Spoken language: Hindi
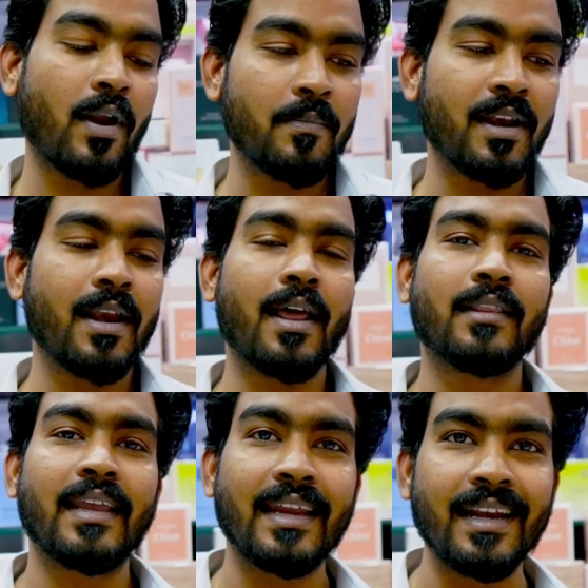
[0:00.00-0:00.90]
वन मिलियन
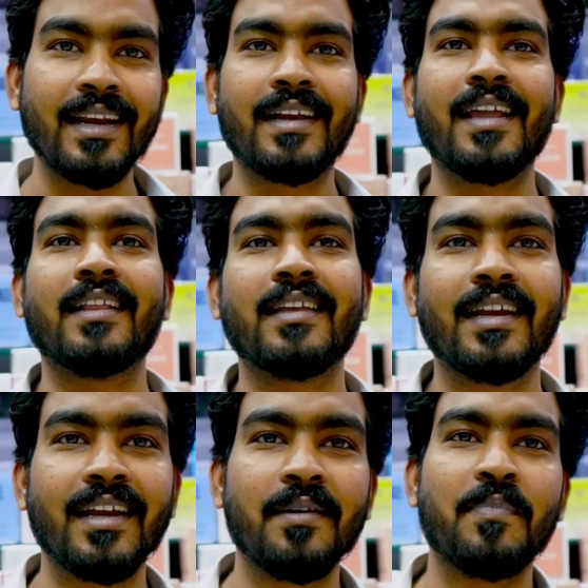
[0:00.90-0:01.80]
आता है ई डी टी आता
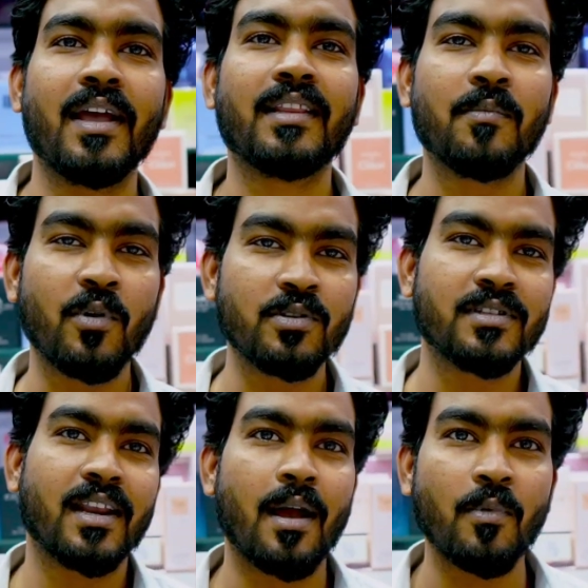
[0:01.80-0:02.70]
है ई डी पी आता है बहुत
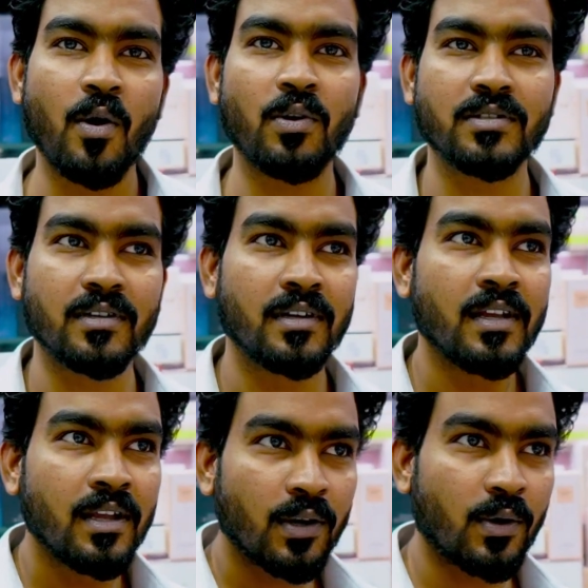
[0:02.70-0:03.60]
सारा आपको कुछ
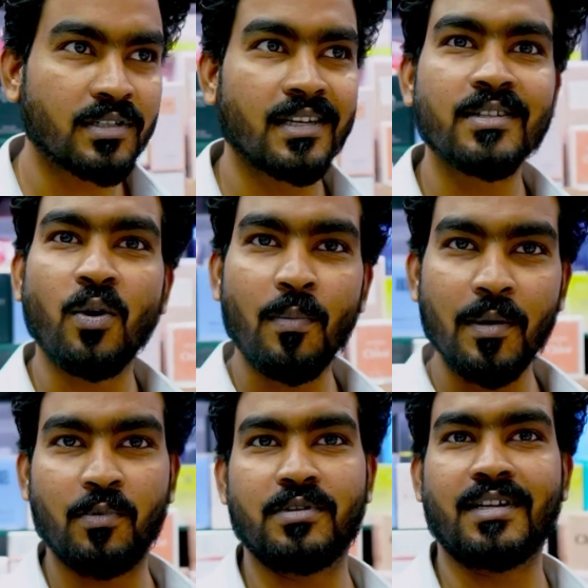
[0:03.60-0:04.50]
क्वेश्चन वो भी
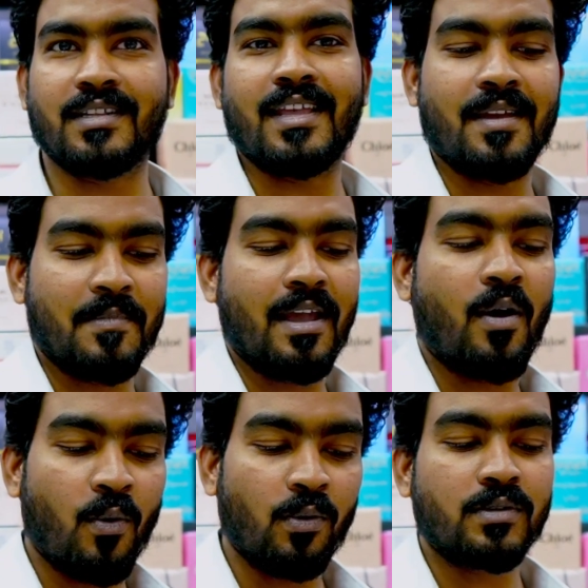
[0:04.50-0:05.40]
पूछ सकता है मैं
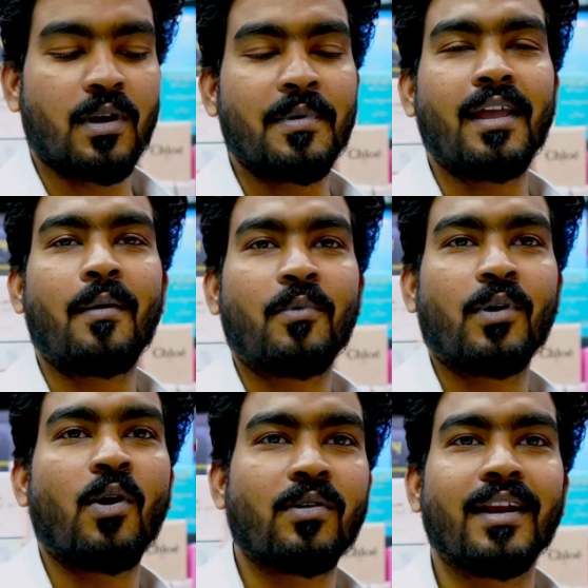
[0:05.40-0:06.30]
उसका भी आपको
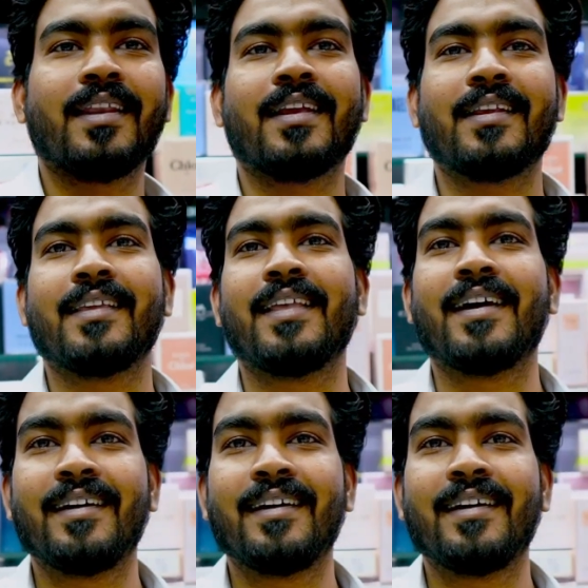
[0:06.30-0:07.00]
डाउट क्लियर करके देगा